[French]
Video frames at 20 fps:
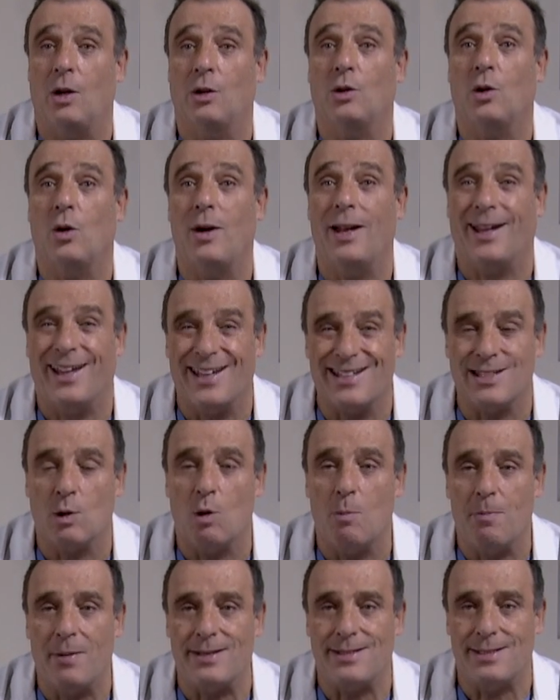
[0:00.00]
entre la
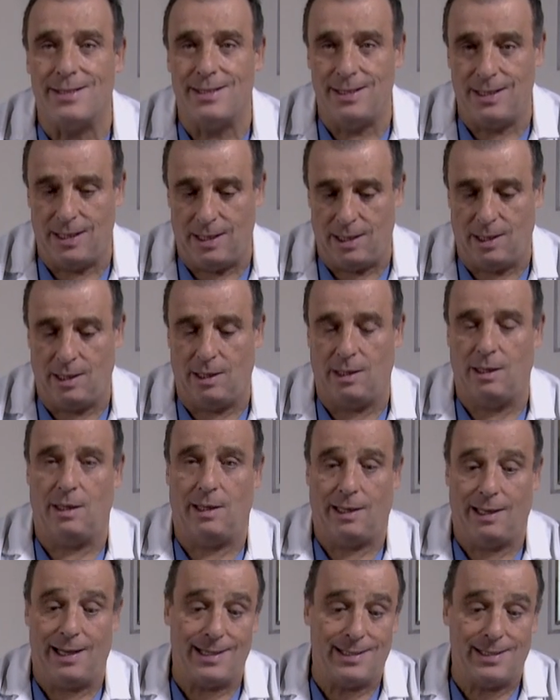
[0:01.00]
gastroplastie
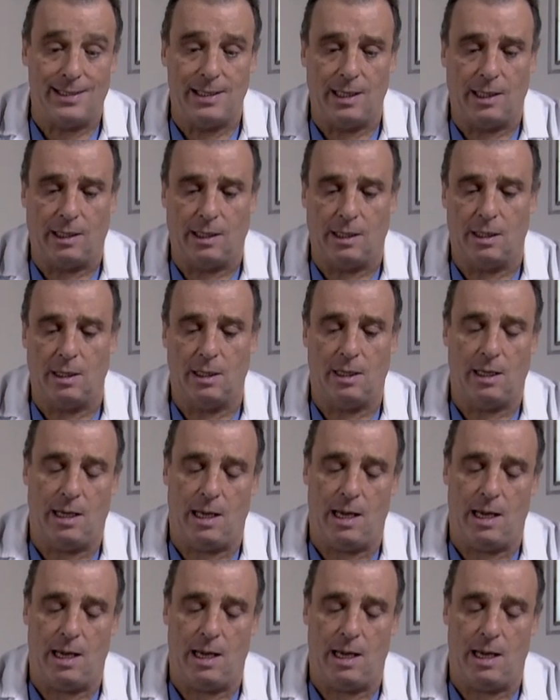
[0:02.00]
classique